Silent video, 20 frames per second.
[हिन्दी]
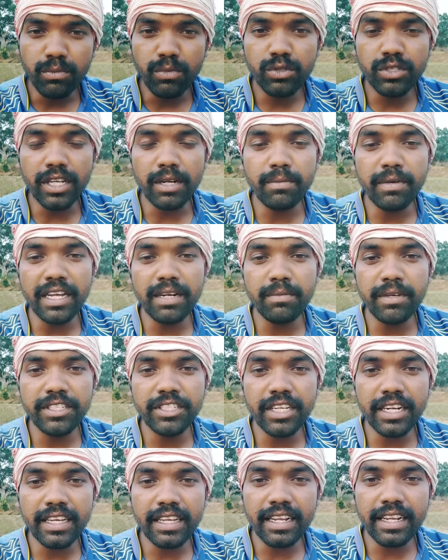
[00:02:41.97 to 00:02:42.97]
मुसलमान
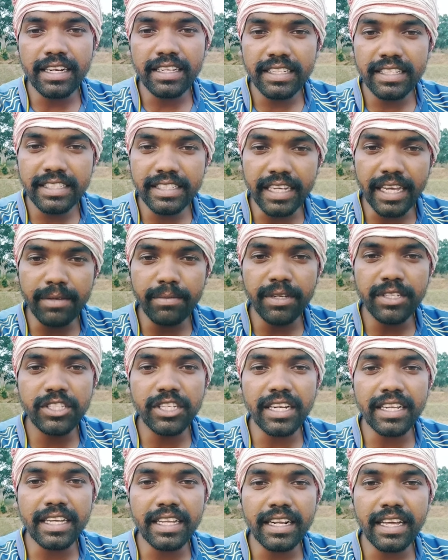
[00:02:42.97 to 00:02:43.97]
बंचर करार ईसाई
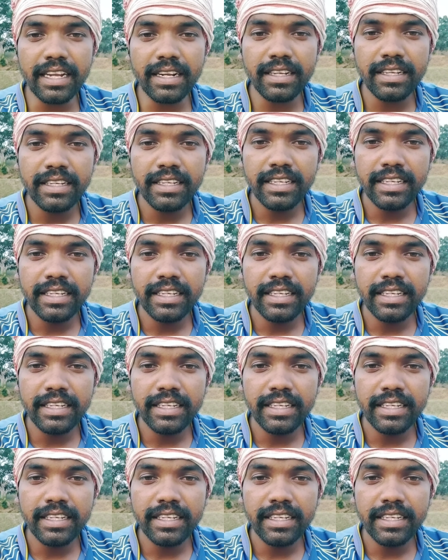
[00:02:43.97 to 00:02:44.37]
बंचर करार